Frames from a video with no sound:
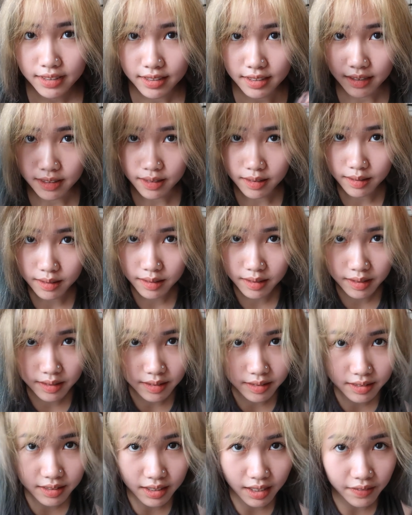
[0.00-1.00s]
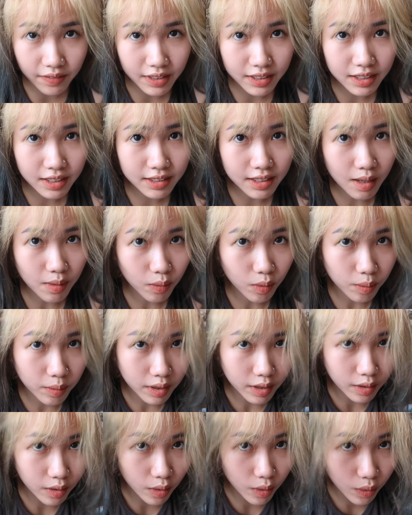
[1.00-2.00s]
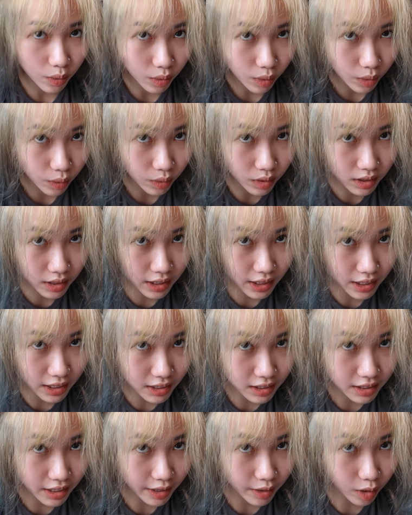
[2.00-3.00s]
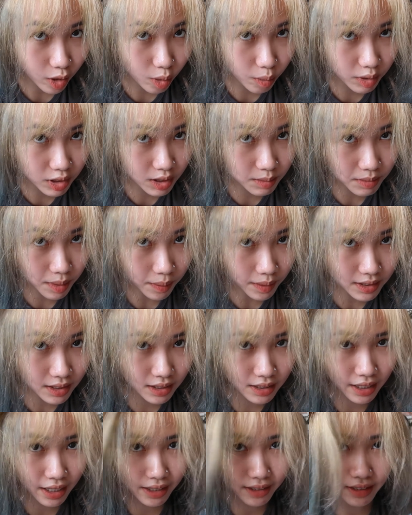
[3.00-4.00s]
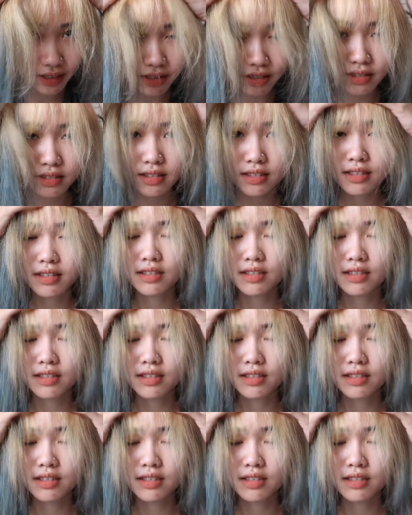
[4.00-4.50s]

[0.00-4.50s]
trời ơi ước gì cái phần chân tóc của mình nó luôn luôn kín như này nó không bao giờ mọc cái chân đen ra nhỉ uh,